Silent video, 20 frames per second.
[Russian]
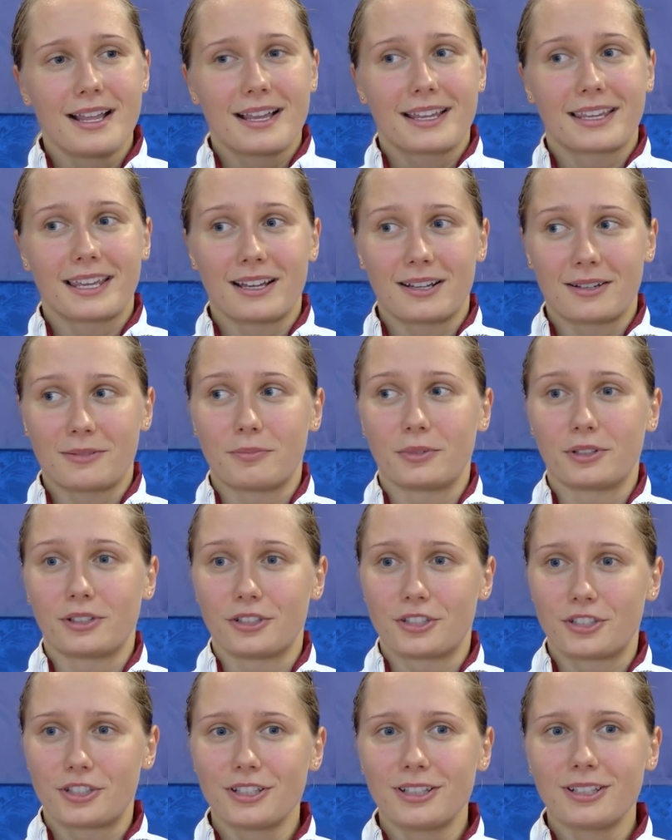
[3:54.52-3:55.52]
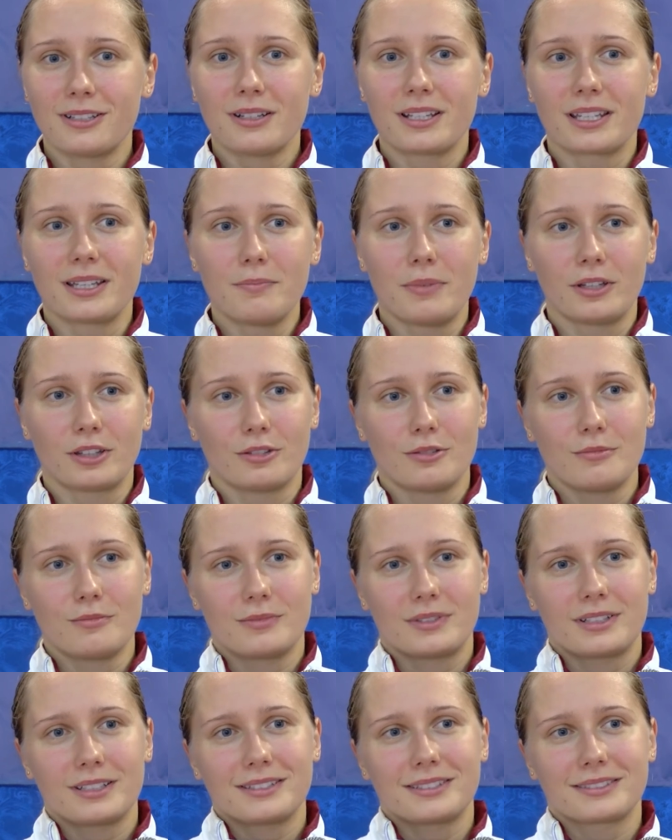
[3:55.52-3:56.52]
Я подлечила, и потом
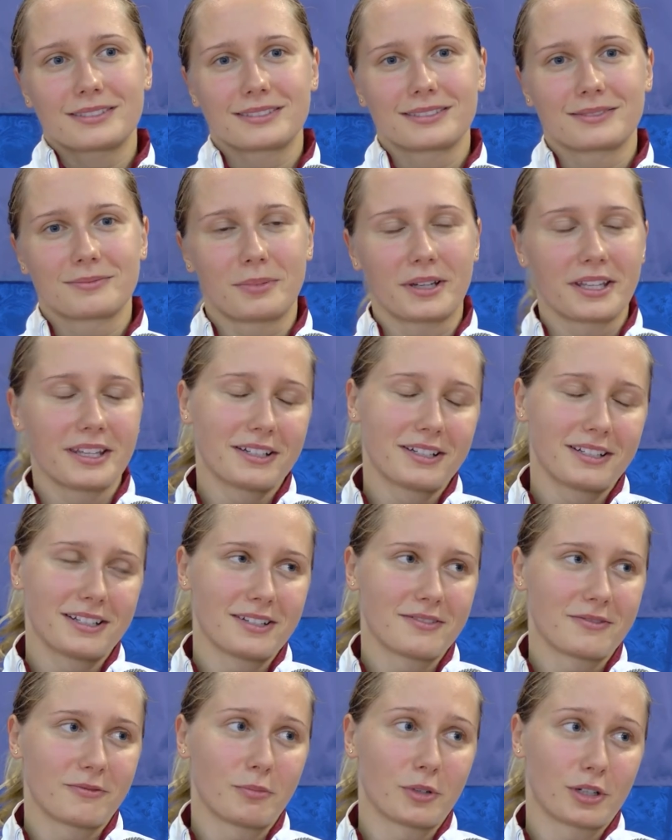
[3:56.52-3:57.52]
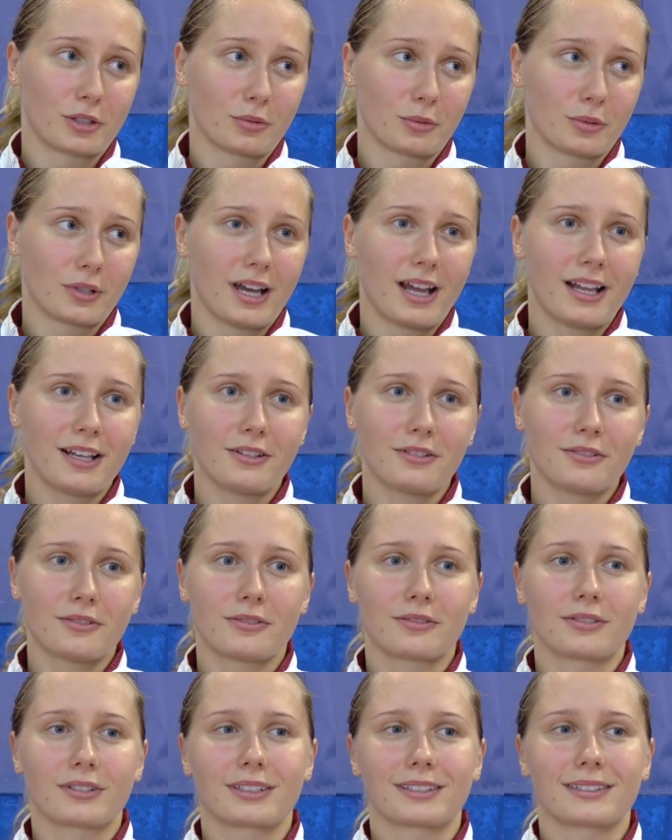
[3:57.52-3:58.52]
мы поехали в
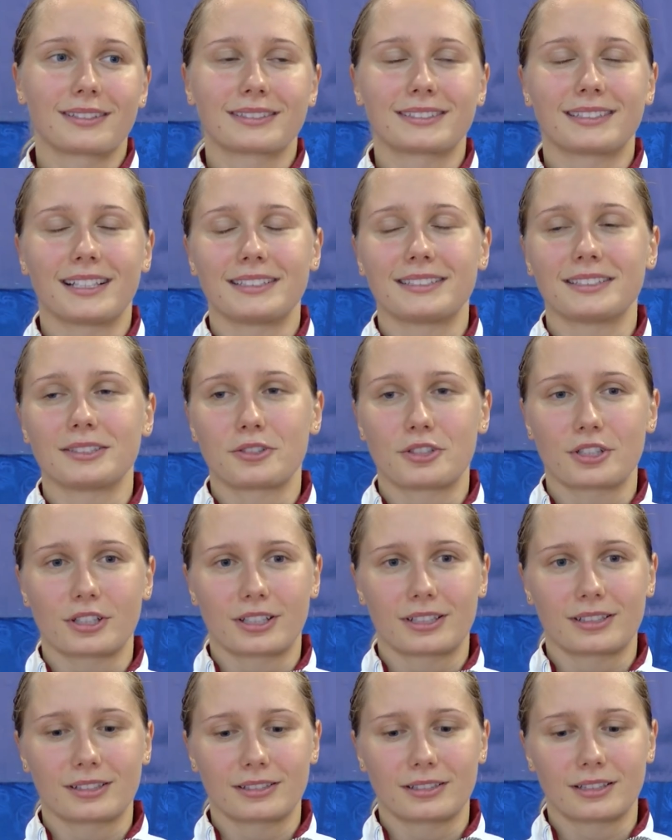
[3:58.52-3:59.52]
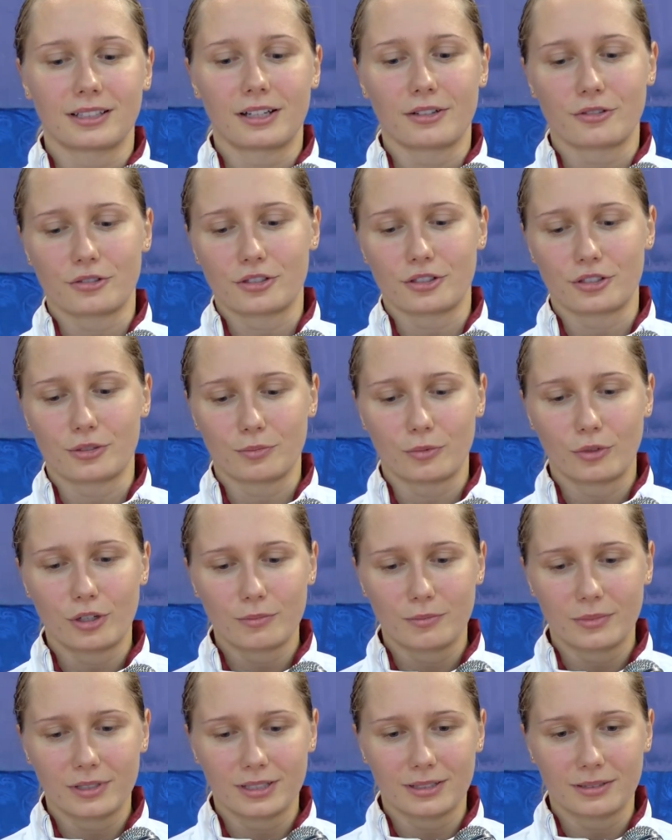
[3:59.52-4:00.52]
Португалию кстати, очень хороший
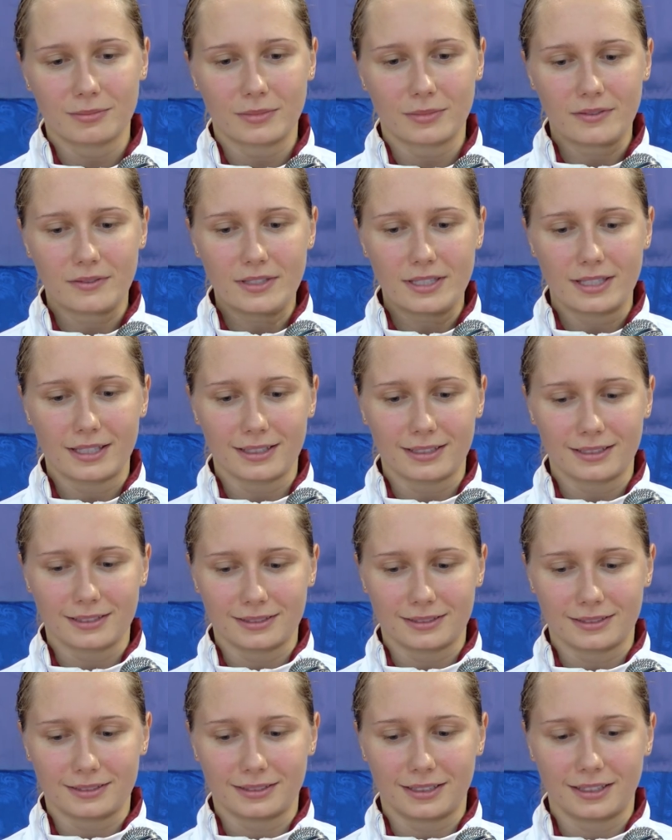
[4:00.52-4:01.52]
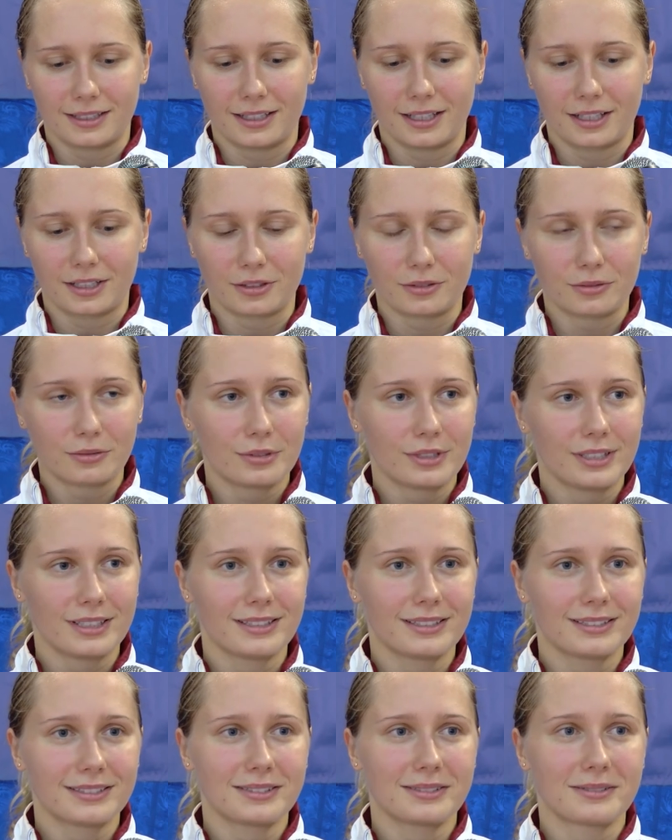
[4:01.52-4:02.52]
сбор был, все
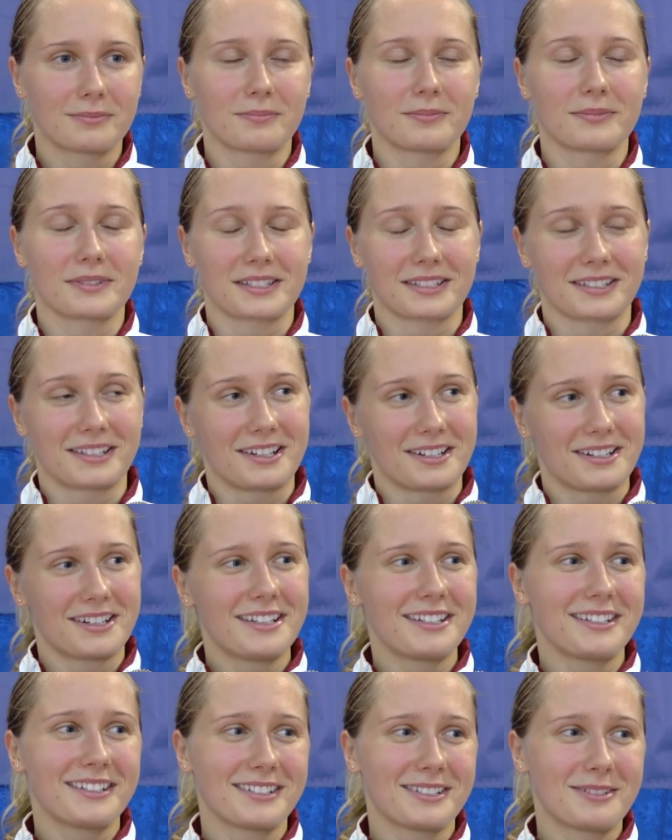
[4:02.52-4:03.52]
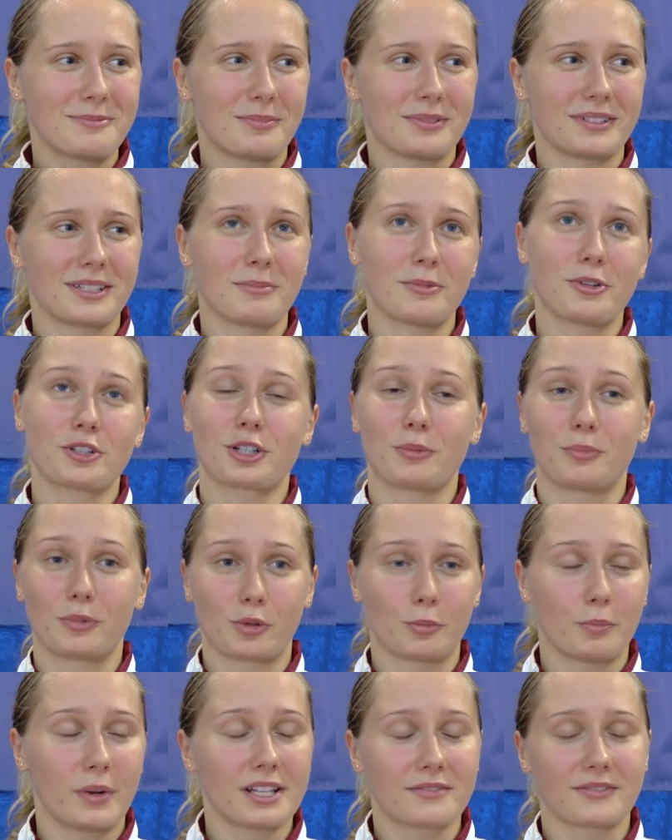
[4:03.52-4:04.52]
отдохнули, загорали, немножко
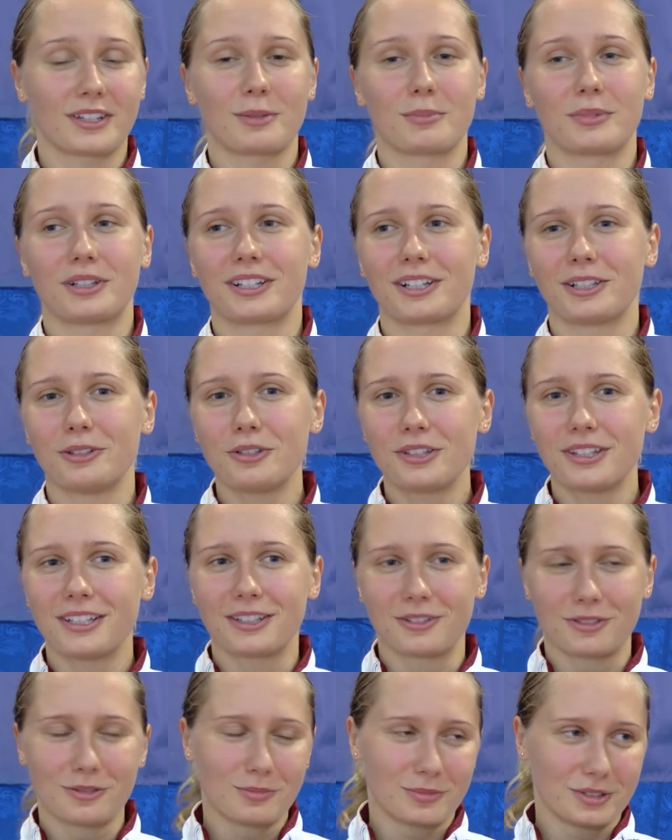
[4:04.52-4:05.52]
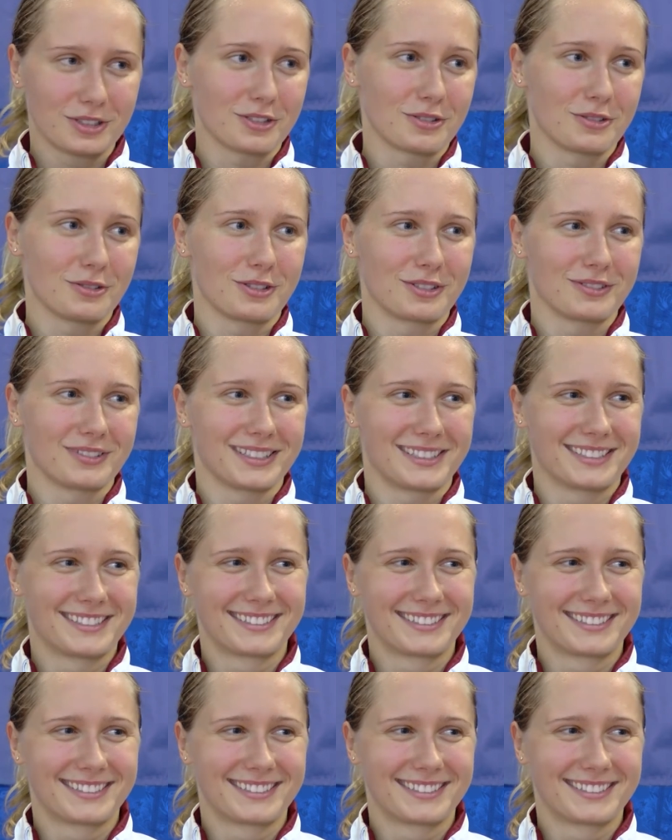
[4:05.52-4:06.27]
покупались, вода была холодная, но было здорово.